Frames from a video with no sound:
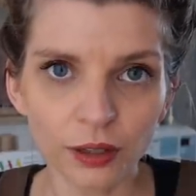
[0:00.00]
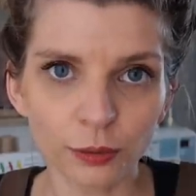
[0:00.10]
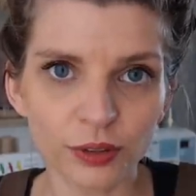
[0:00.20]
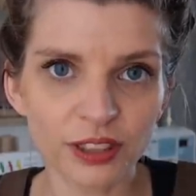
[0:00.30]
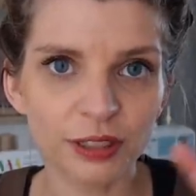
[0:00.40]

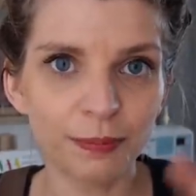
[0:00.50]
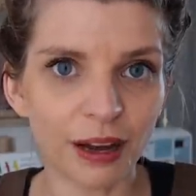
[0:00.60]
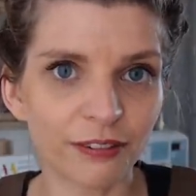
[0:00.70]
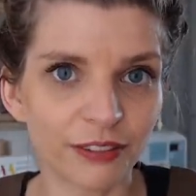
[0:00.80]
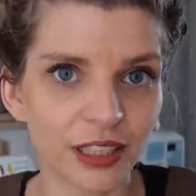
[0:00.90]
Donc ça c'est
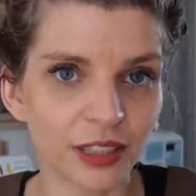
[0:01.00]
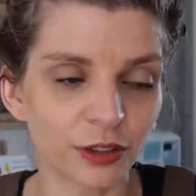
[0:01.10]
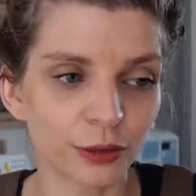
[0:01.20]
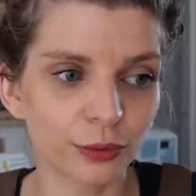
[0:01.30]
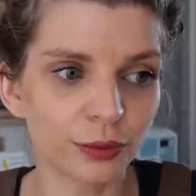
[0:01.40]
parfait,
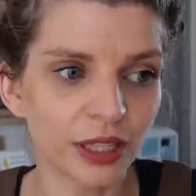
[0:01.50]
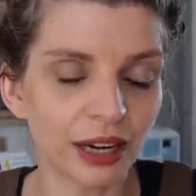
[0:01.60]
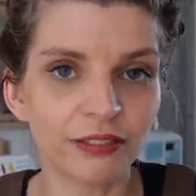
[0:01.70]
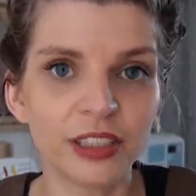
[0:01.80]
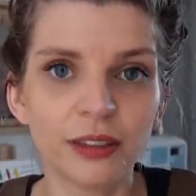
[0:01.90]
je suis
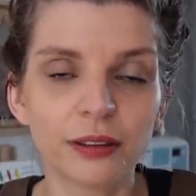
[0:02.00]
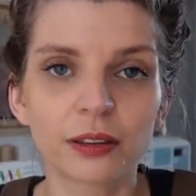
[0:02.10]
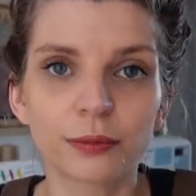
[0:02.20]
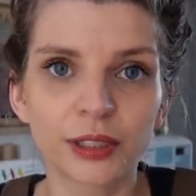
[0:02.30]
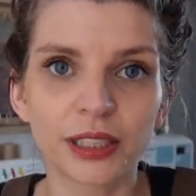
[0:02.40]
ravie
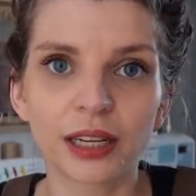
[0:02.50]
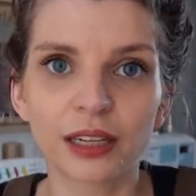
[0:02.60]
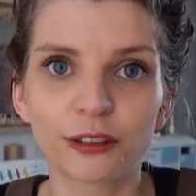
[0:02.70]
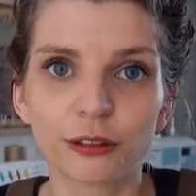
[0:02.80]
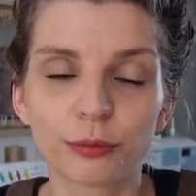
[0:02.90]
comme
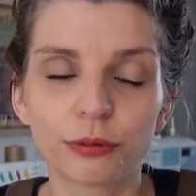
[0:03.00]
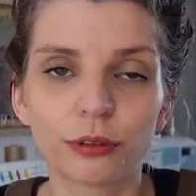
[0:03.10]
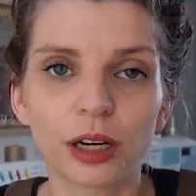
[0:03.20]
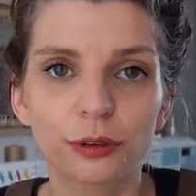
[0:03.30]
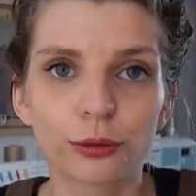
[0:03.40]
ça, je vais
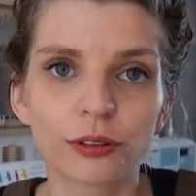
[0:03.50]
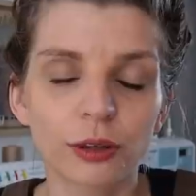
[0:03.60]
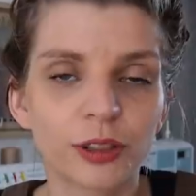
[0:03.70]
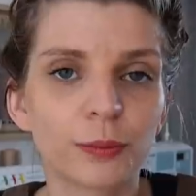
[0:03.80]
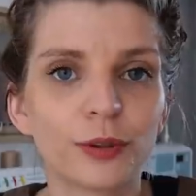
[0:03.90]
pouvoir suivre
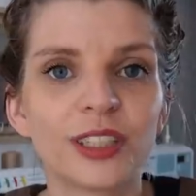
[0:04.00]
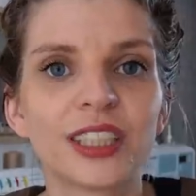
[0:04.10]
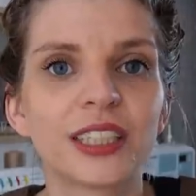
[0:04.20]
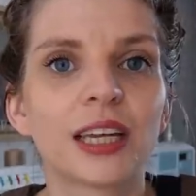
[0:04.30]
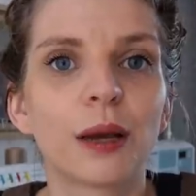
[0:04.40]
un petit peu
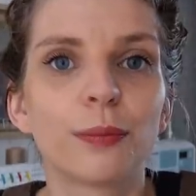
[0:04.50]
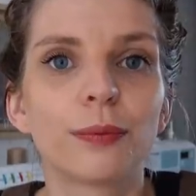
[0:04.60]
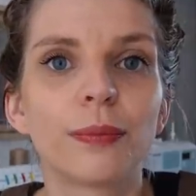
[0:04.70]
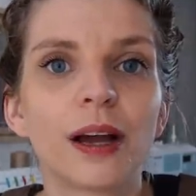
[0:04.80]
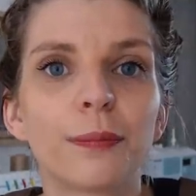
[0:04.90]
les étapes
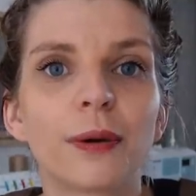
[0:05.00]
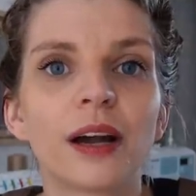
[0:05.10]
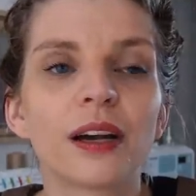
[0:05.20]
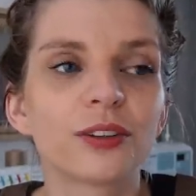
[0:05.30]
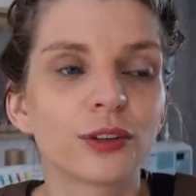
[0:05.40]
pas à
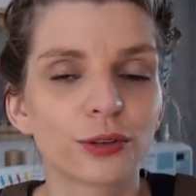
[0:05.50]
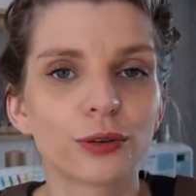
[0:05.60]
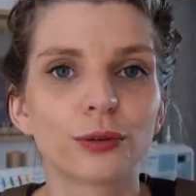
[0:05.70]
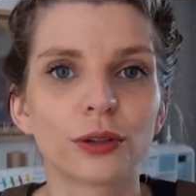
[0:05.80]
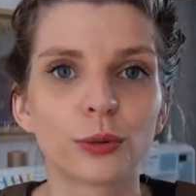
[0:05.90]
pas sans que
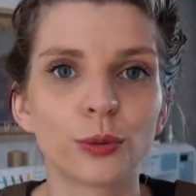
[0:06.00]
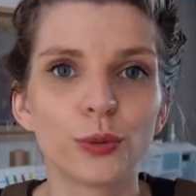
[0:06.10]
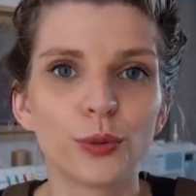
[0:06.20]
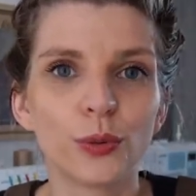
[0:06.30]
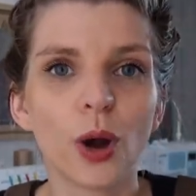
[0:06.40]
ce soit
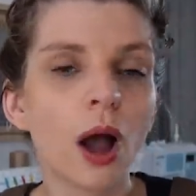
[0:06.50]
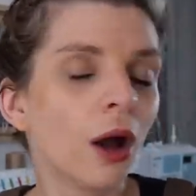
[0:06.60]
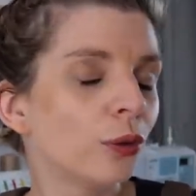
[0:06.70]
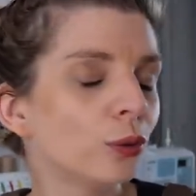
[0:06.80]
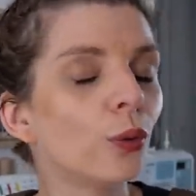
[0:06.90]
trop
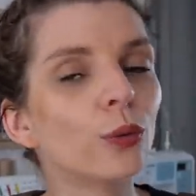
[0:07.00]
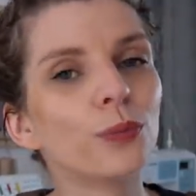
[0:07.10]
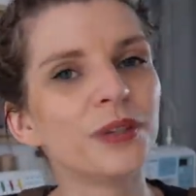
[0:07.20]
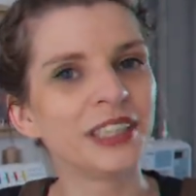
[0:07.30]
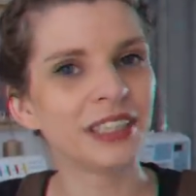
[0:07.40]
trop
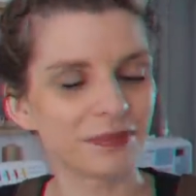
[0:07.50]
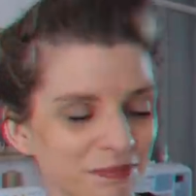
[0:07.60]
compliqué.